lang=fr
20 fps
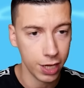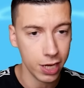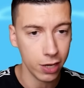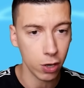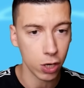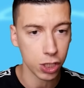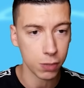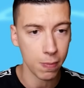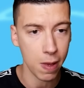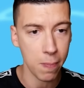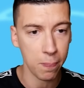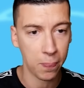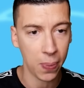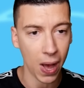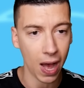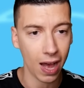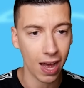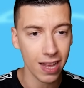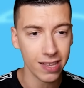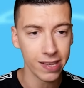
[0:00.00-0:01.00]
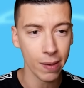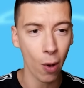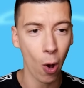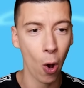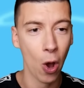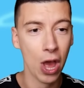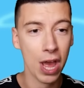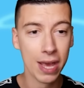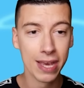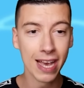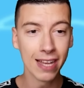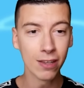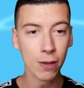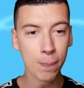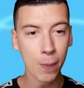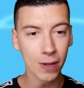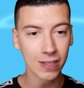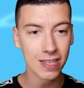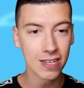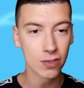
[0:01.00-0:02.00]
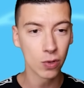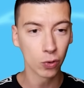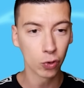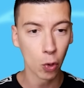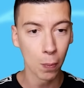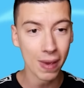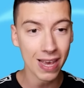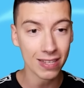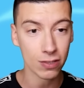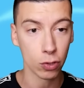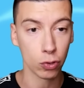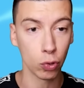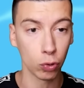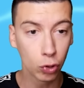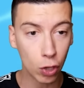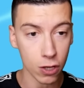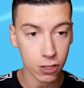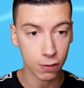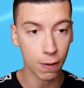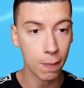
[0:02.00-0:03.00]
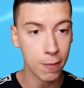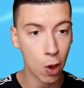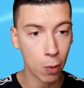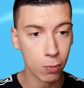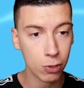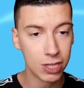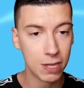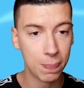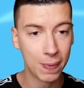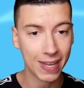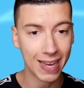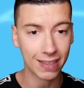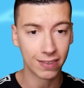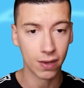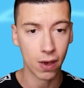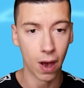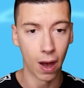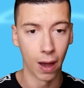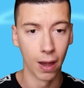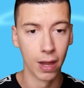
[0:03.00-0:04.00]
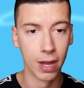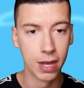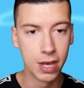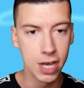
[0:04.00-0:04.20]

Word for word: Ils logent même pas. Allez, c'est bon Il y a deux portes qui sont tombées se sont transformées en multiplicateurs.